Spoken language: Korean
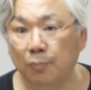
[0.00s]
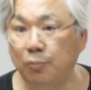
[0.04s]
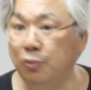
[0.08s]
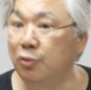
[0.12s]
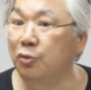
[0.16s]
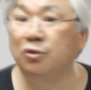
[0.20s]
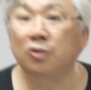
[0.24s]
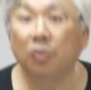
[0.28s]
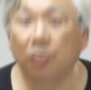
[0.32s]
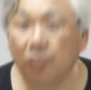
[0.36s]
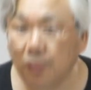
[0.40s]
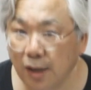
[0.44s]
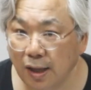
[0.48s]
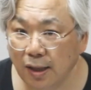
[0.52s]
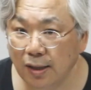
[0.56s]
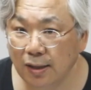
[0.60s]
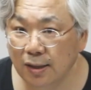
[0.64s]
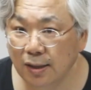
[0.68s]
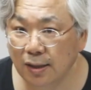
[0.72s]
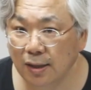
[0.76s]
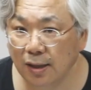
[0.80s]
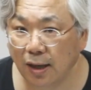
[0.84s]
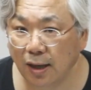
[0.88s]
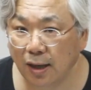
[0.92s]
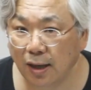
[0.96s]

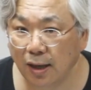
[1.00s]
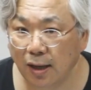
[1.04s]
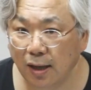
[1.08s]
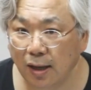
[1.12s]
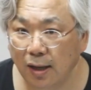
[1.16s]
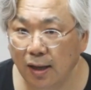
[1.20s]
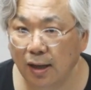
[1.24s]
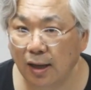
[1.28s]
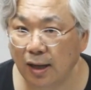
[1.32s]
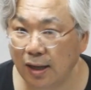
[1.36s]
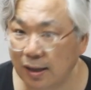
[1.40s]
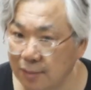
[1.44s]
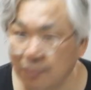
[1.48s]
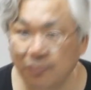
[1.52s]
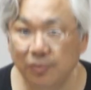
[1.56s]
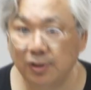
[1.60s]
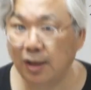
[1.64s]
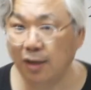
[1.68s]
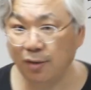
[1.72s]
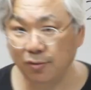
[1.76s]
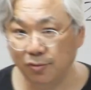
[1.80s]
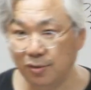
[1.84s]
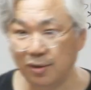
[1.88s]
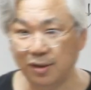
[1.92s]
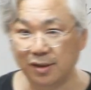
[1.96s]
부족하니까
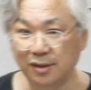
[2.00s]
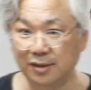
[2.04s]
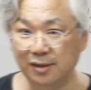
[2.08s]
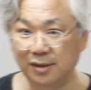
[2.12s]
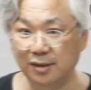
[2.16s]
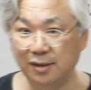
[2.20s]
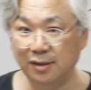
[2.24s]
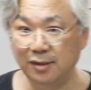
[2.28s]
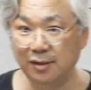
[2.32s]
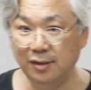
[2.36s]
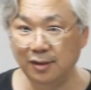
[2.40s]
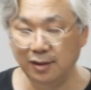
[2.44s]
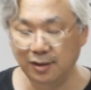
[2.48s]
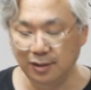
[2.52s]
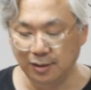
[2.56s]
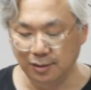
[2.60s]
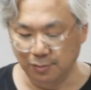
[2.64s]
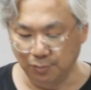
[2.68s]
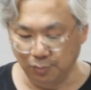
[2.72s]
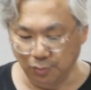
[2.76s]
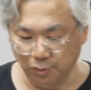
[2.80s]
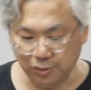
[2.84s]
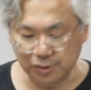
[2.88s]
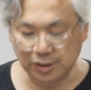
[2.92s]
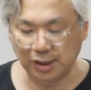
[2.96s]
아름다운 거거든.
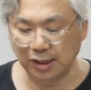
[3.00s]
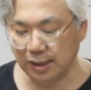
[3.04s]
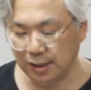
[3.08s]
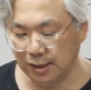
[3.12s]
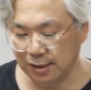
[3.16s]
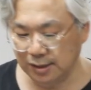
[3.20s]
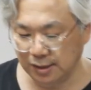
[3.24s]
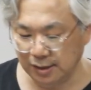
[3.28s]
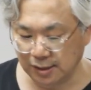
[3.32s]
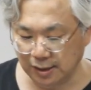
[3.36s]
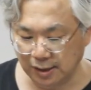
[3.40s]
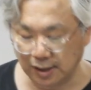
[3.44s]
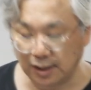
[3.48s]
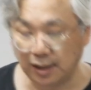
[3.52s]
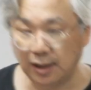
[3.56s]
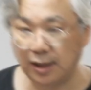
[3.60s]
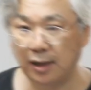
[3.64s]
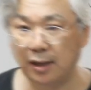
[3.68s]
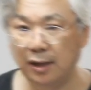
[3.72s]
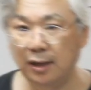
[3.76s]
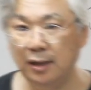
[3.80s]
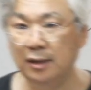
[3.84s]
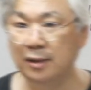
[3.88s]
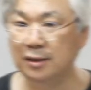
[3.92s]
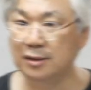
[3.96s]

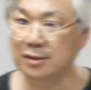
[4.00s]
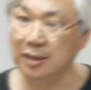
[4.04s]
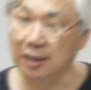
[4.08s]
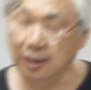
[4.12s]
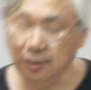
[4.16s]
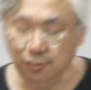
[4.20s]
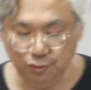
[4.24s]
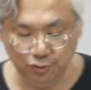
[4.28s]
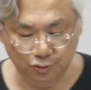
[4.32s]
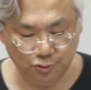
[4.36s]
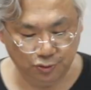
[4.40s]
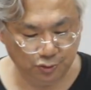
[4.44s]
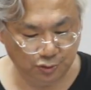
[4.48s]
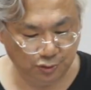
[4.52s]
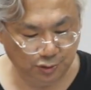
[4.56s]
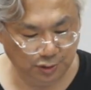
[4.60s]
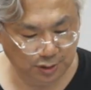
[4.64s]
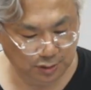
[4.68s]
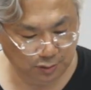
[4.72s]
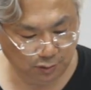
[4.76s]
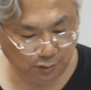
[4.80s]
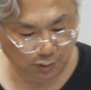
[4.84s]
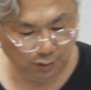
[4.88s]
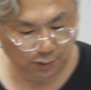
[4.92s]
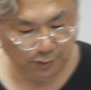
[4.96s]
모자라니까 채울 수
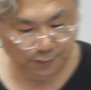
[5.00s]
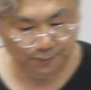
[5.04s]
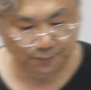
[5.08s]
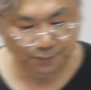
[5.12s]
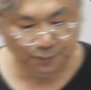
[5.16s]
있고.